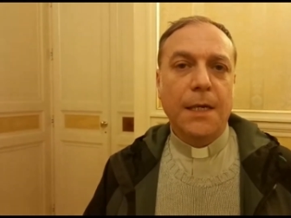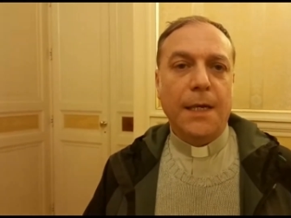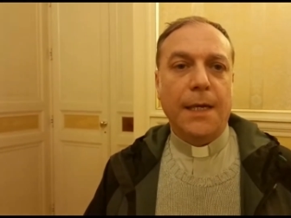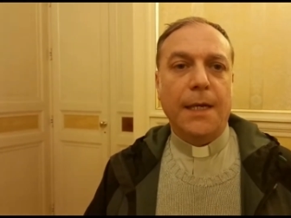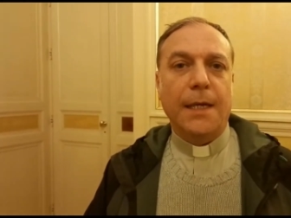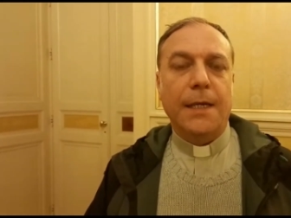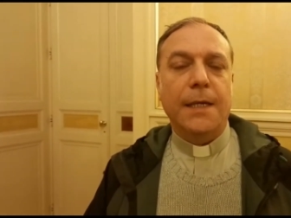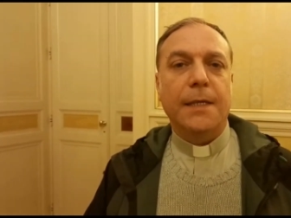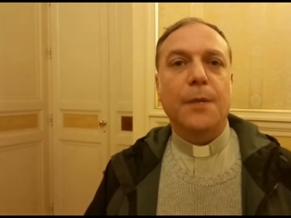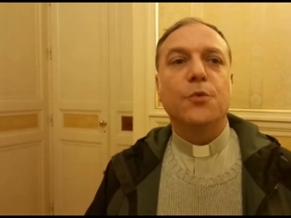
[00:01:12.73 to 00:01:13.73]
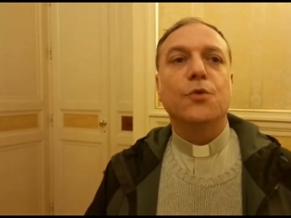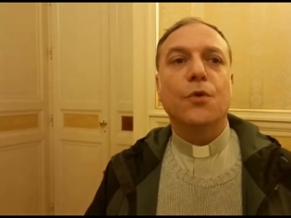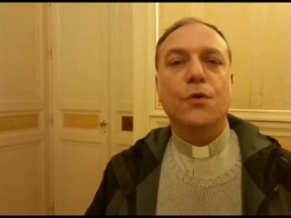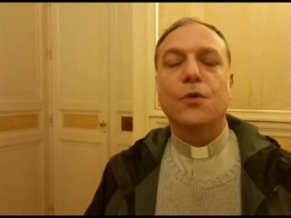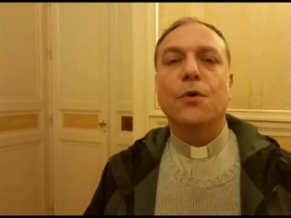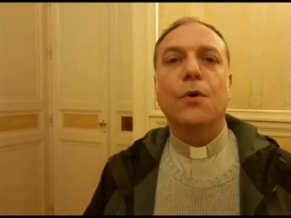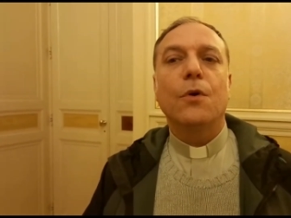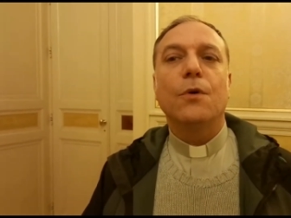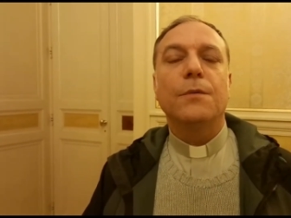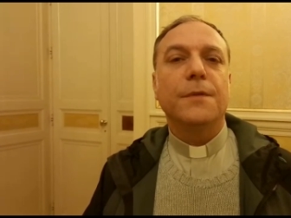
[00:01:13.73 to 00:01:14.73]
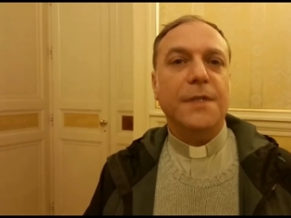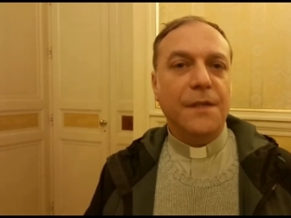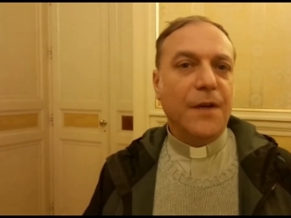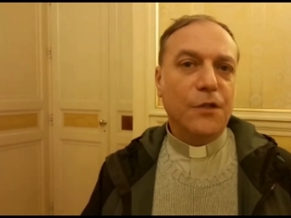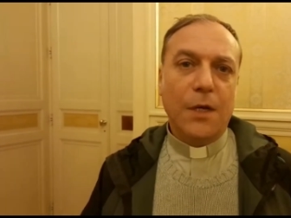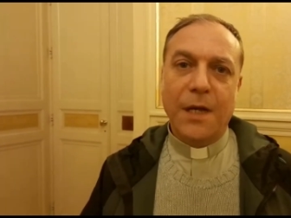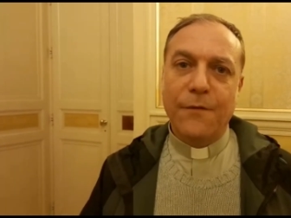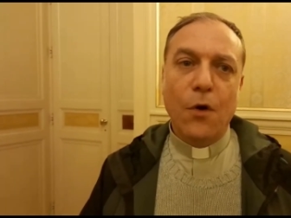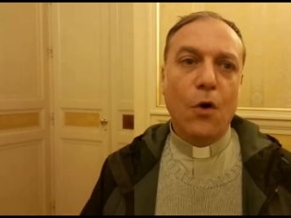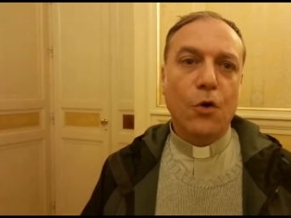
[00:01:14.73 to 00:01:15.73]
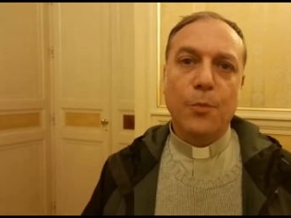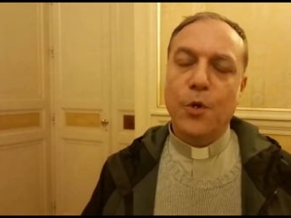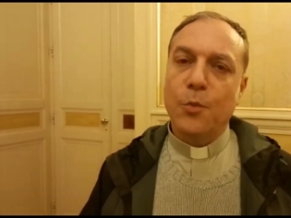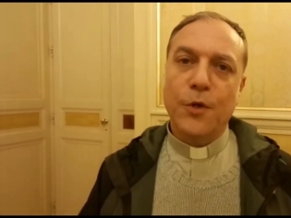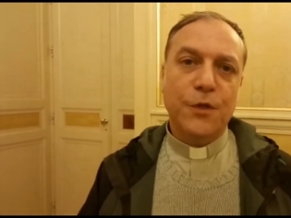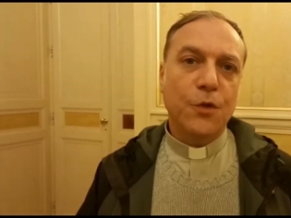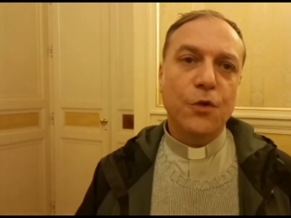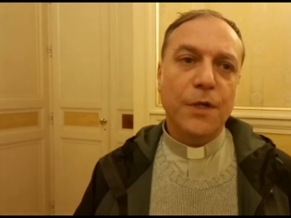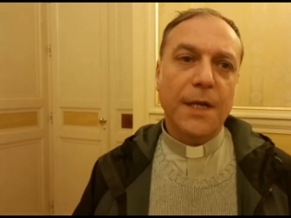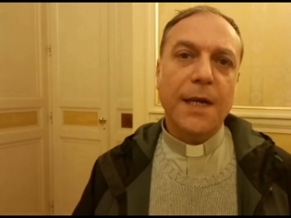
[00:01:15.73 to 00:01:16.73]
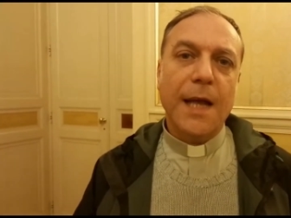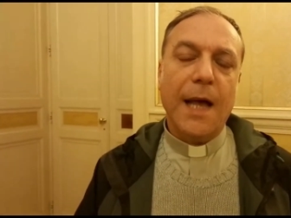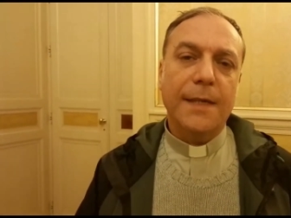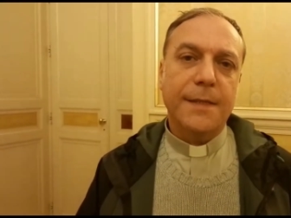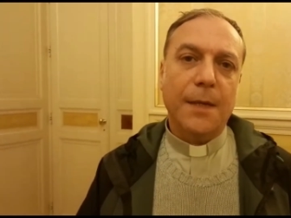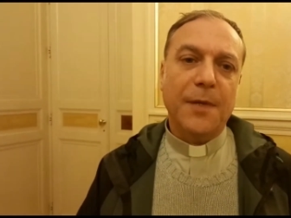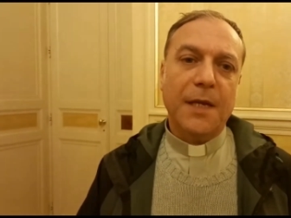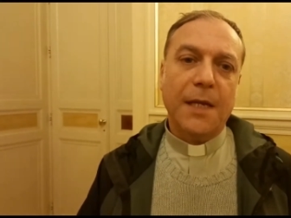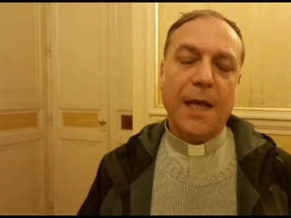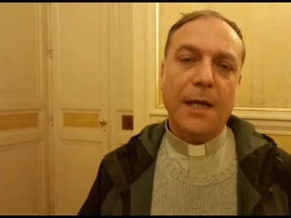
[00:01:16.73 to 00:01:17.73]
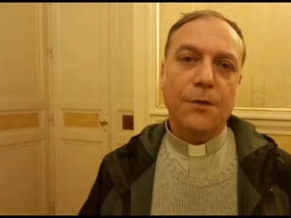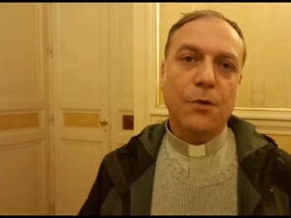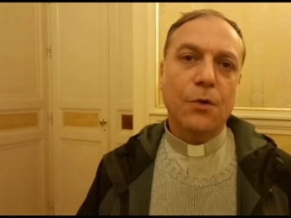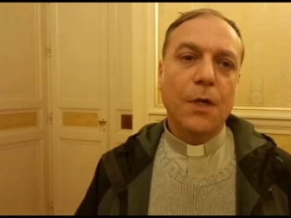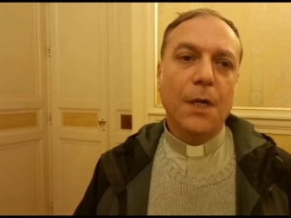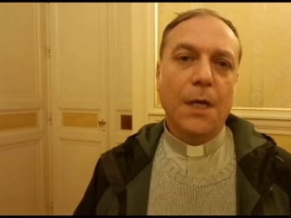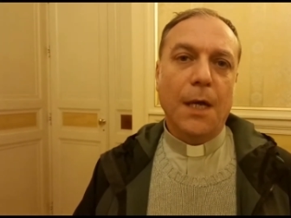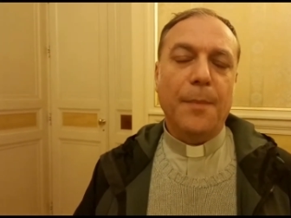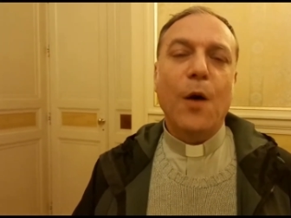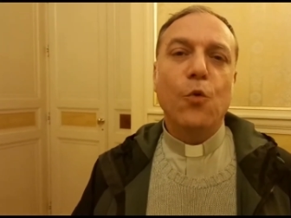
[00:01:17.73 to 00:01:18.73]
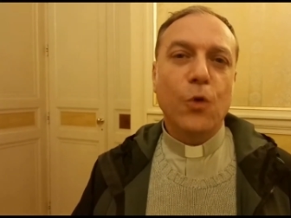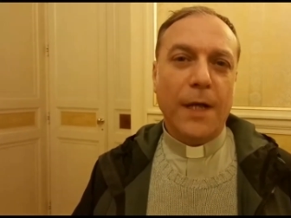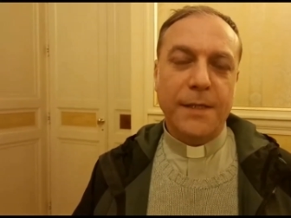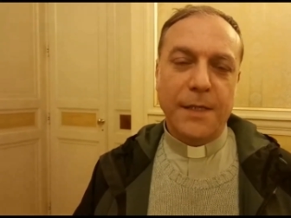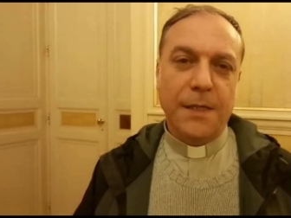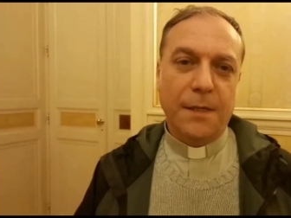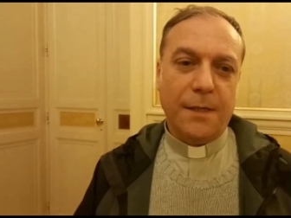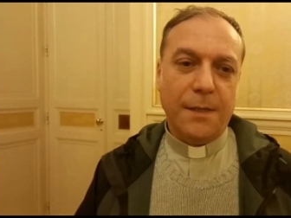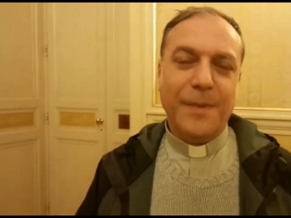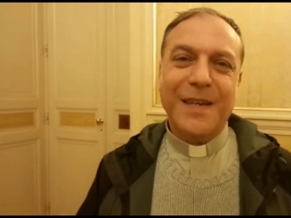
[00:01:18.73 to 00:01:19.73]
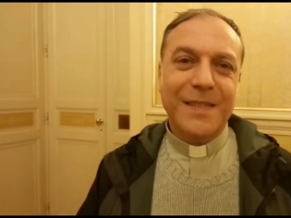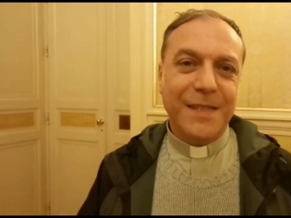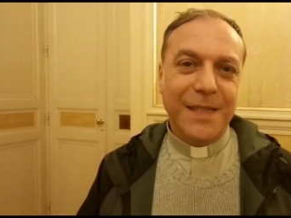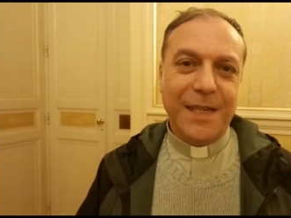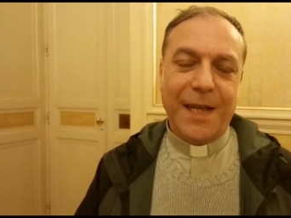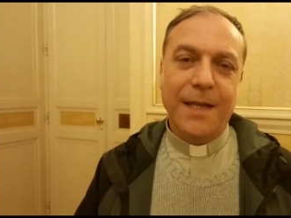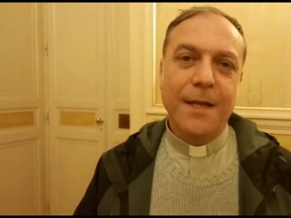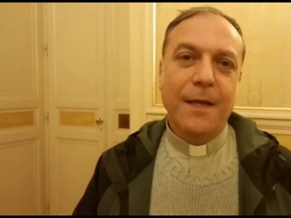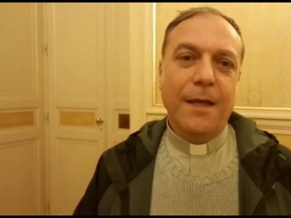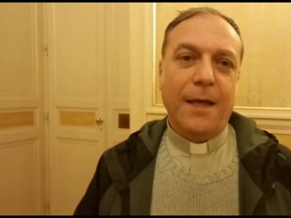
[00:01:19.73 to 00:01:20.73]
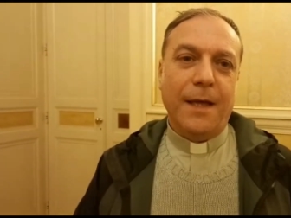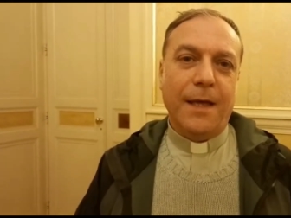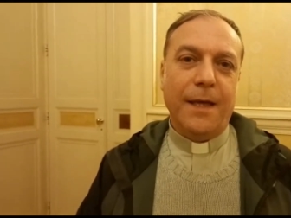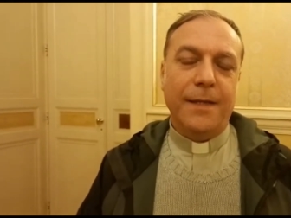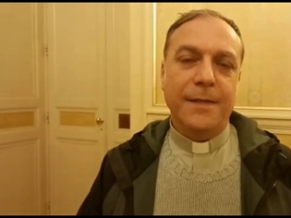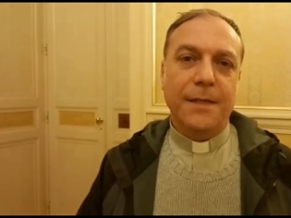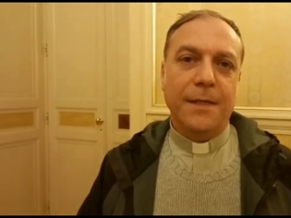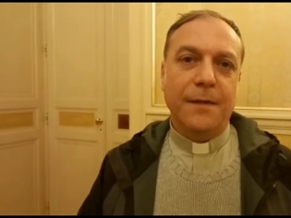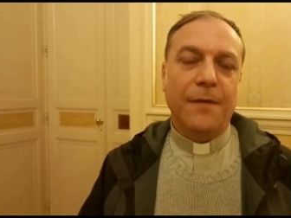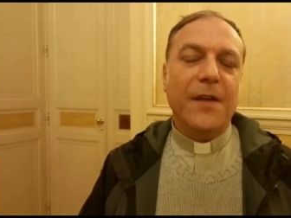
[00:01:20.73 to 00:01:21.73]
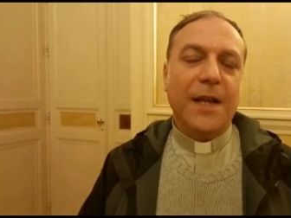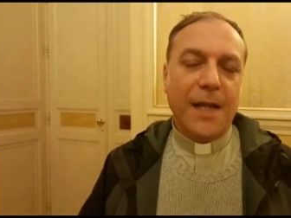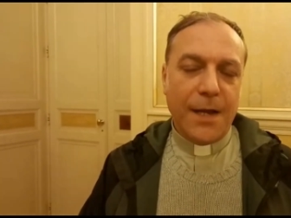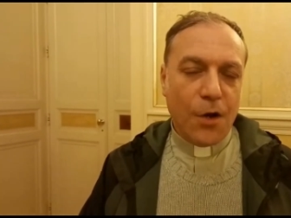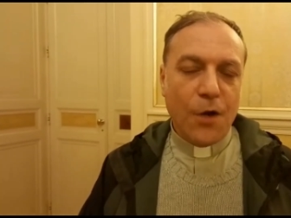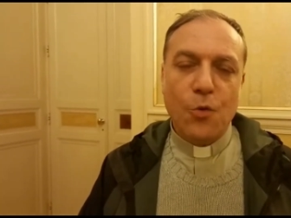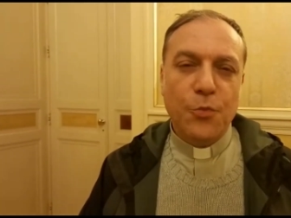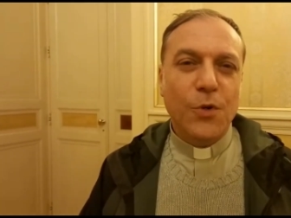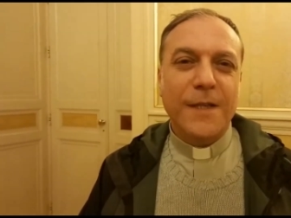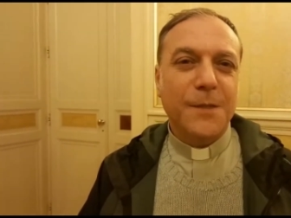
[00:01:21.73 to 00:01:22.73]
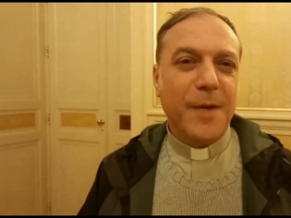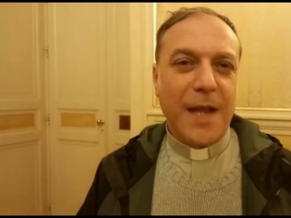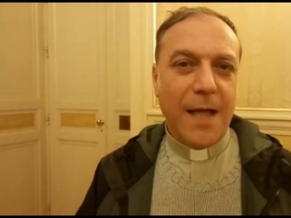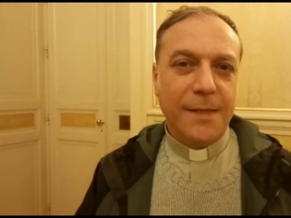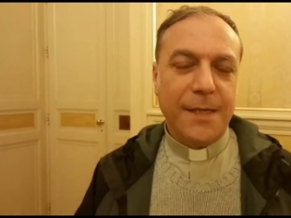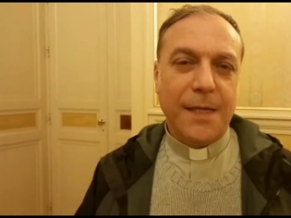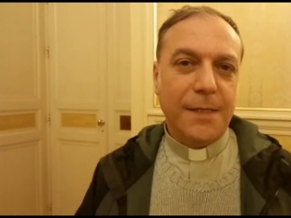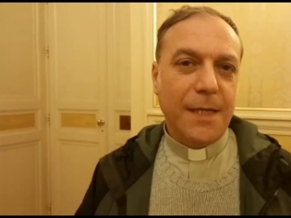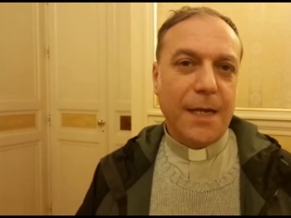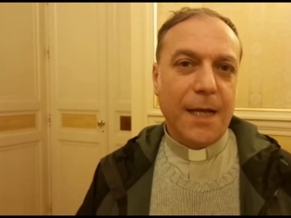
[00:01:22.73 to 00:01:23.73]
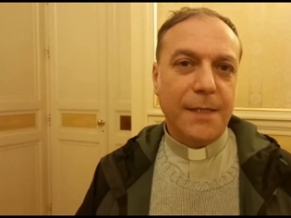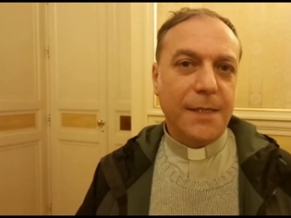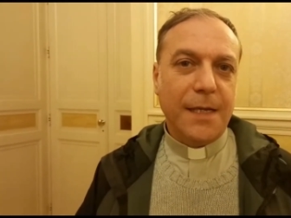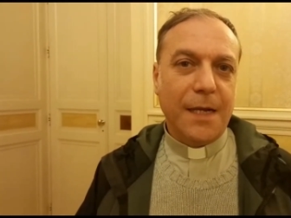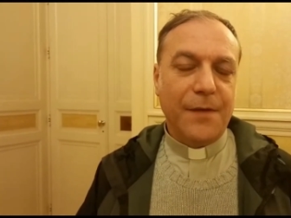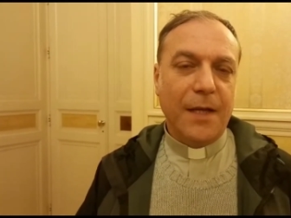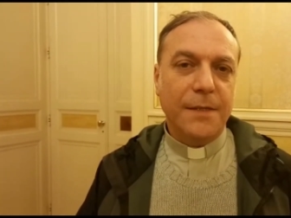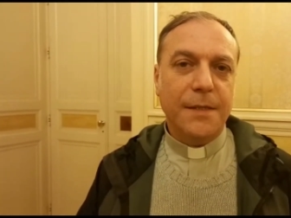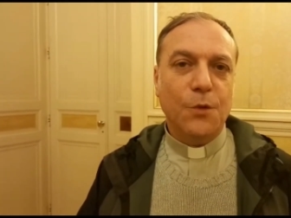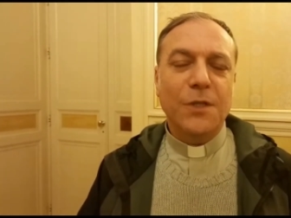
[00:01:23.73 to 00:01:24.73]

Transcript: eh, che appunto sono, sì, vanno al lavoro però poi si chiudono in casa perché hanno eh, paura di ripartire eh, di la, e non hanno più la speranza ad andare, ad andare, avanti.